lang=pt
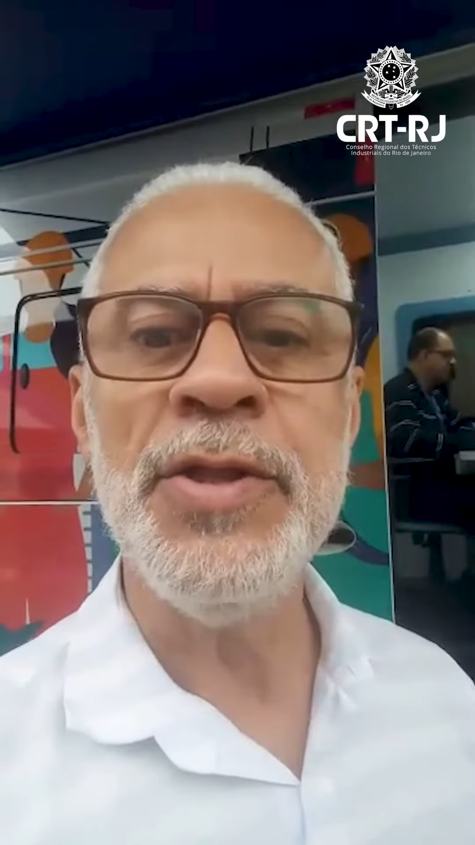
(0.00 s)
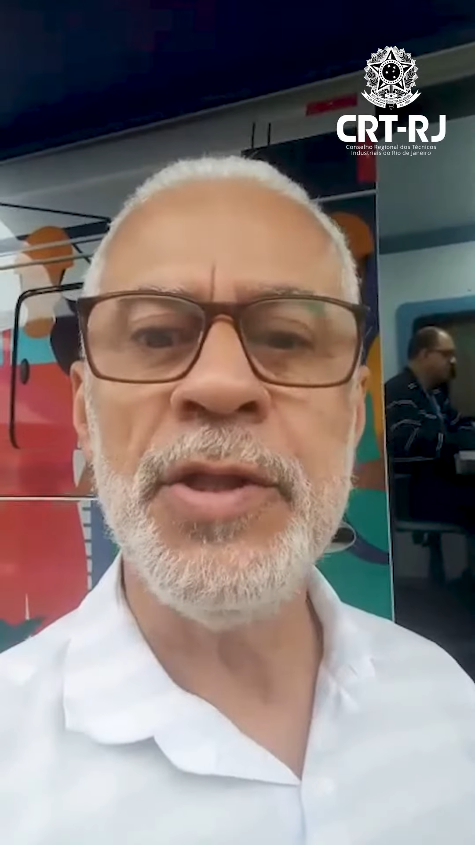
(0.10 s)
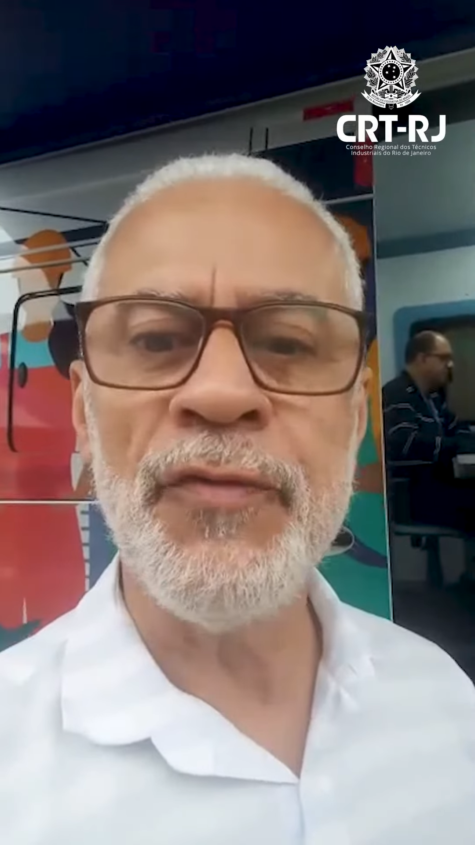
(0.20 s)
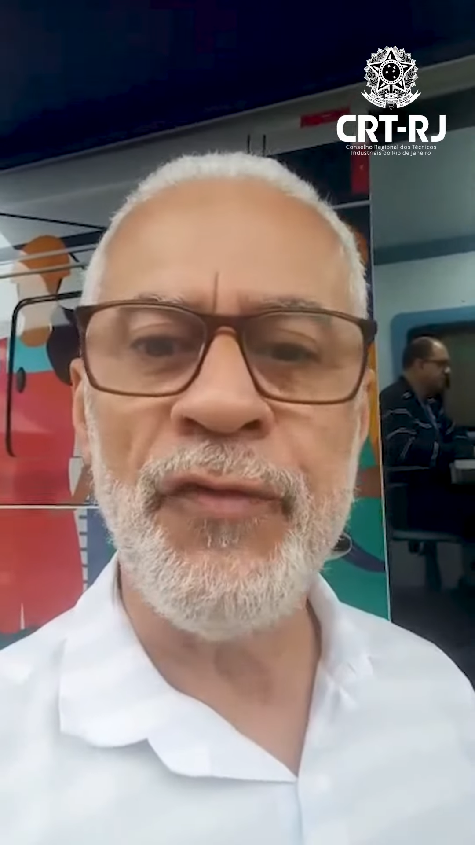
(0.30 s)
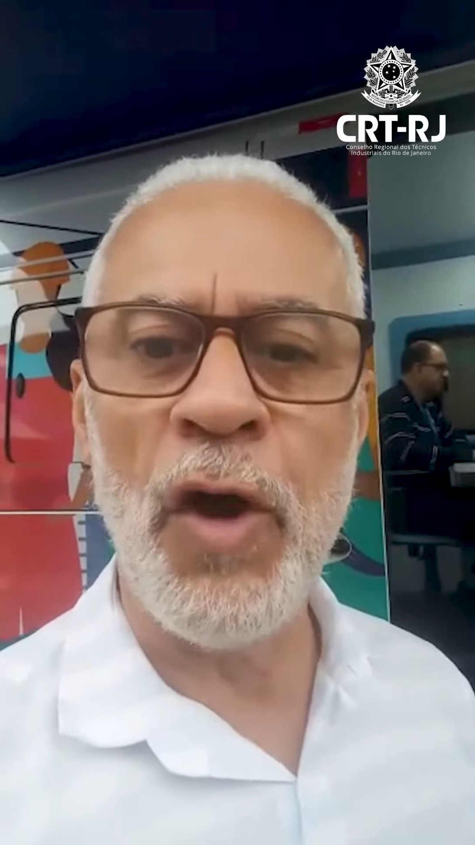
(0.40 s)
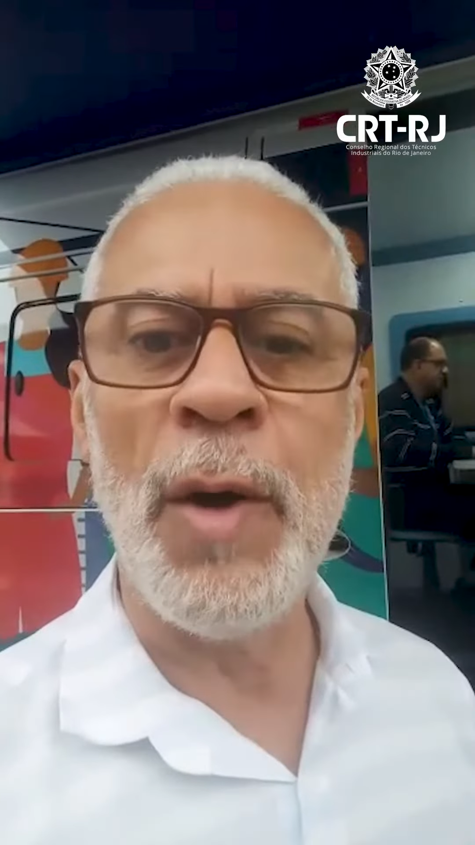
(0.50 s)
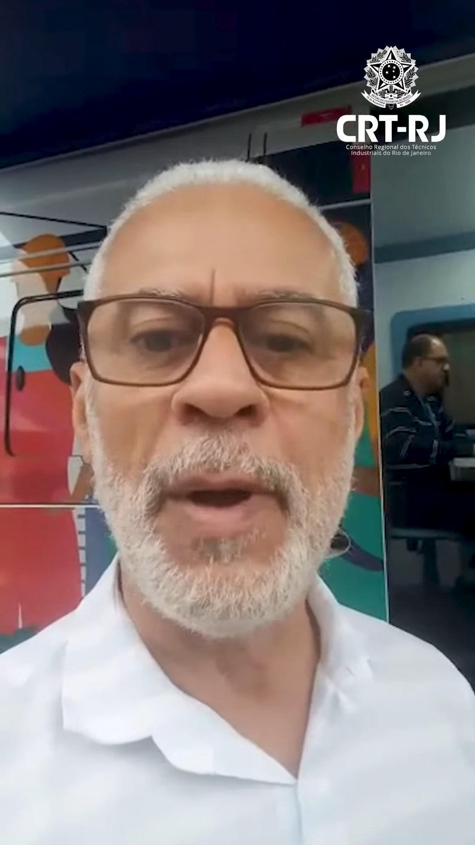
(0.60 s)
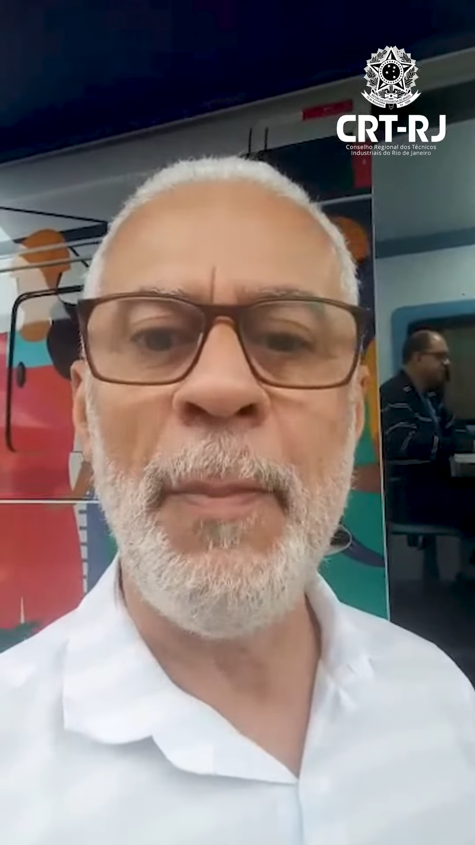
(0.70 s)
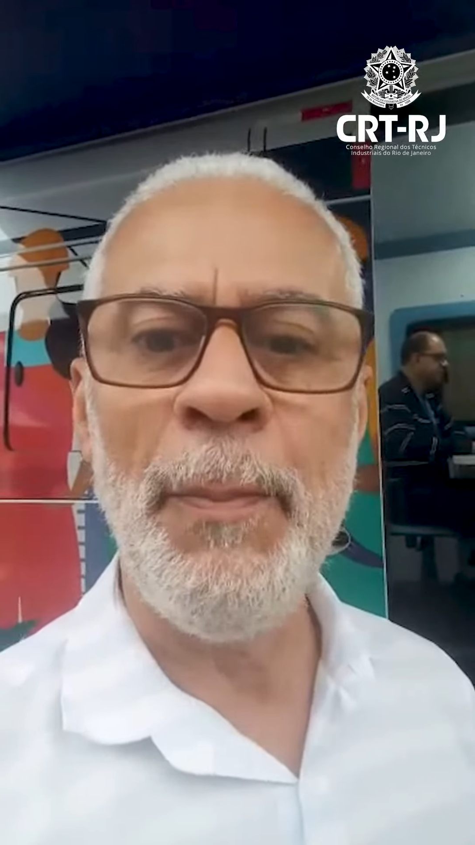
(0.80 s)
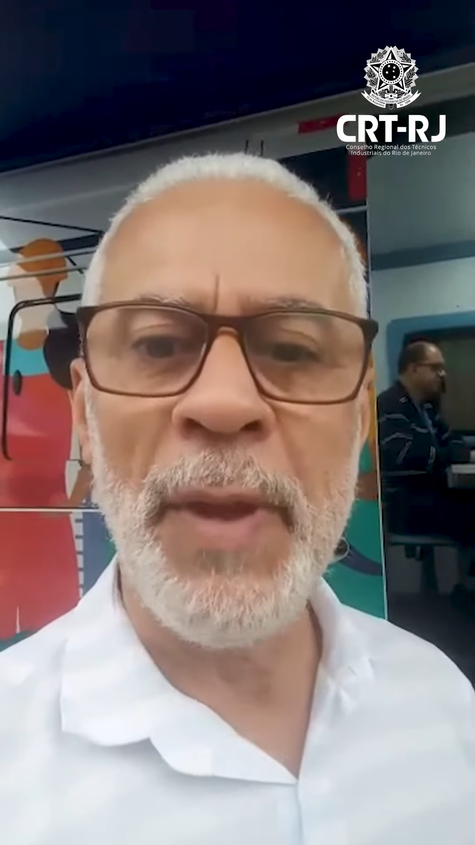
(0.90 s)
de
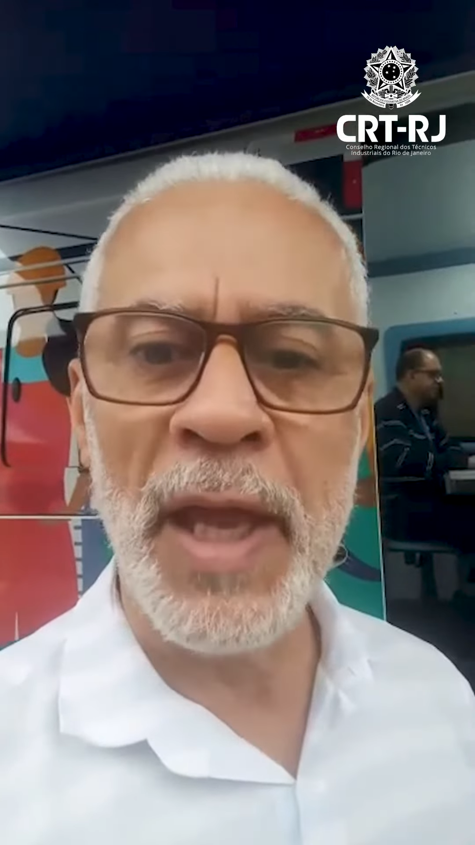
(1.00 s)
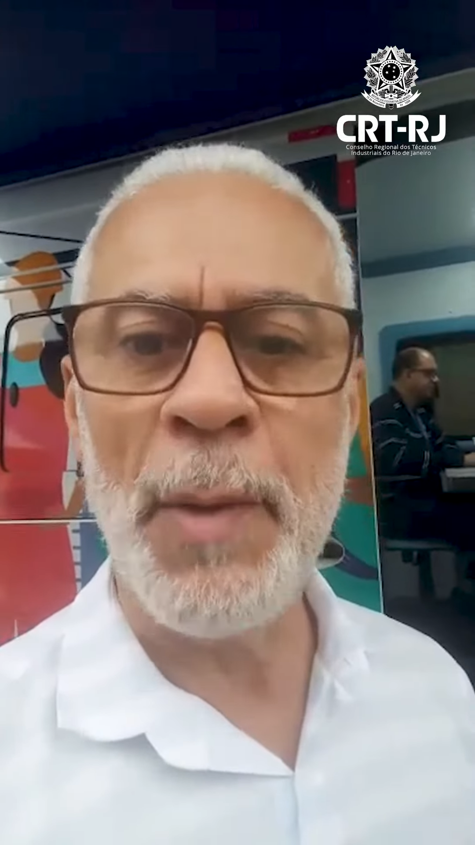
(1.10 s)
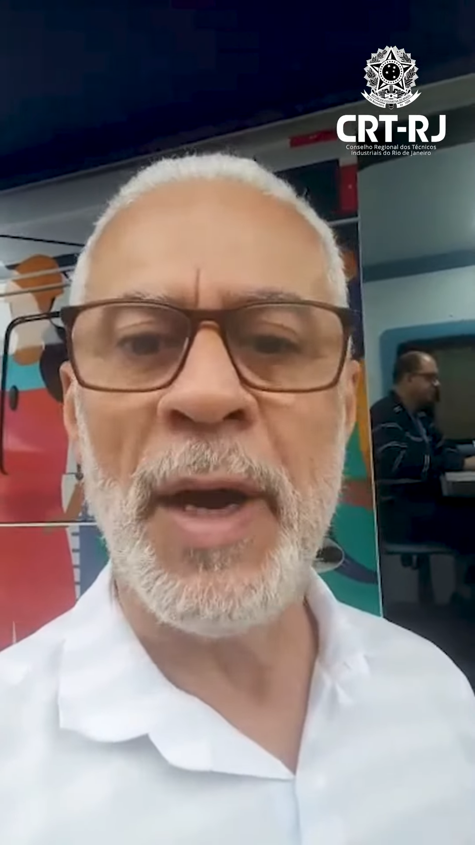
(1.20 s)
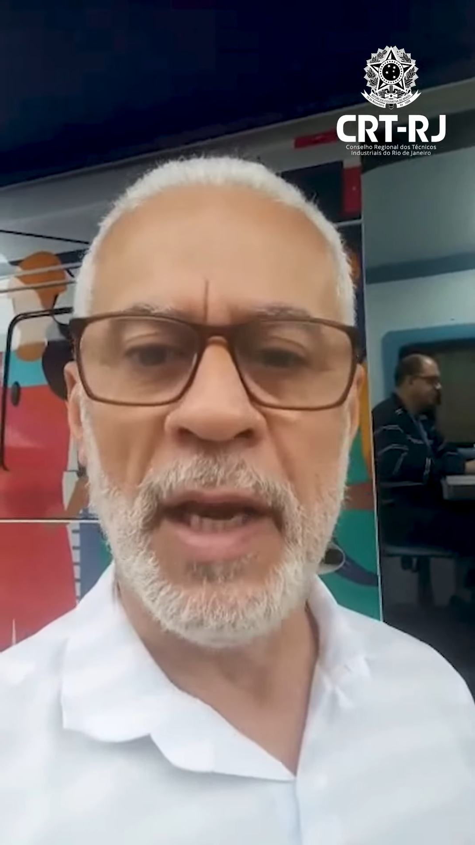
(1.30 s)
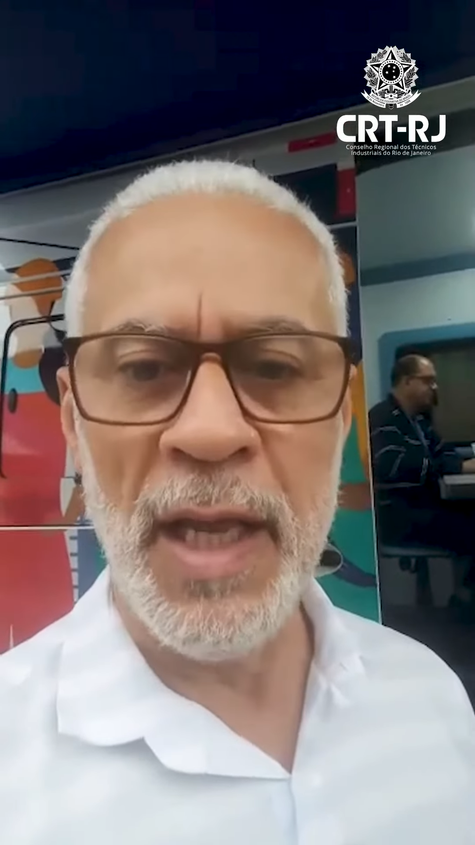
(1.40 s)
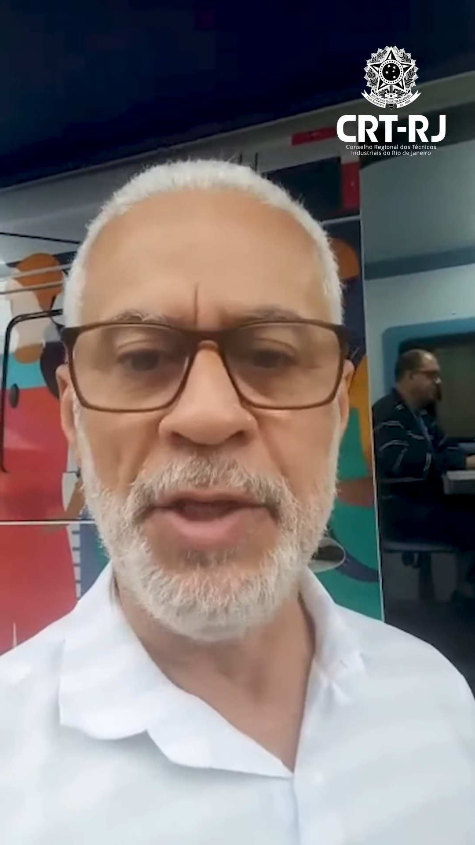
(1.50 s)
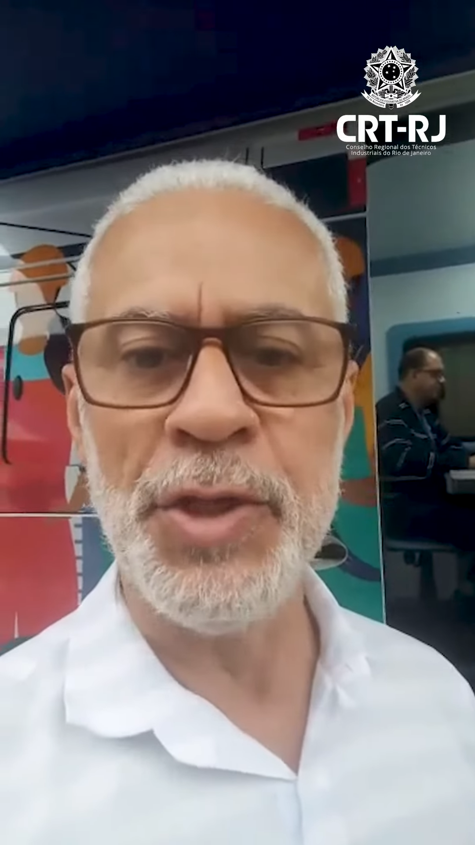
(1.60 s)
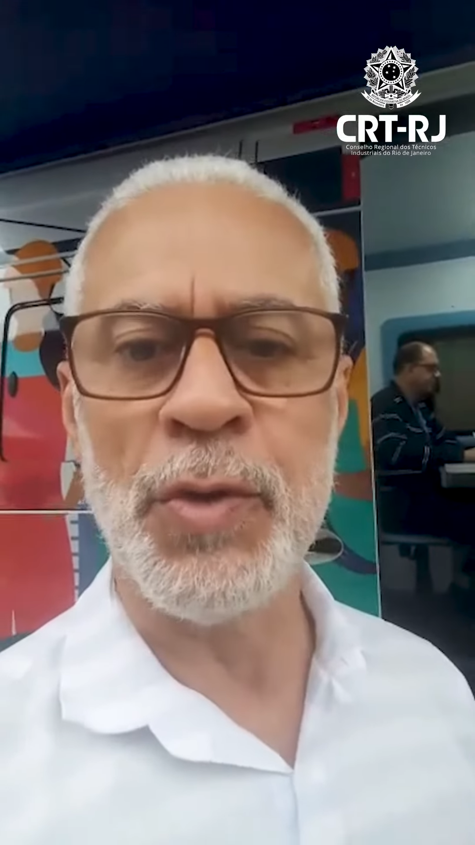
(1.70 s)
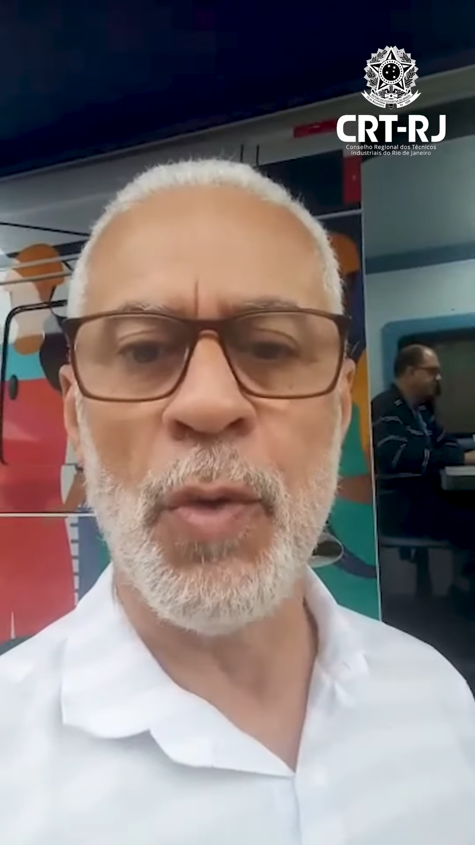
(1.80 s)
forma permanente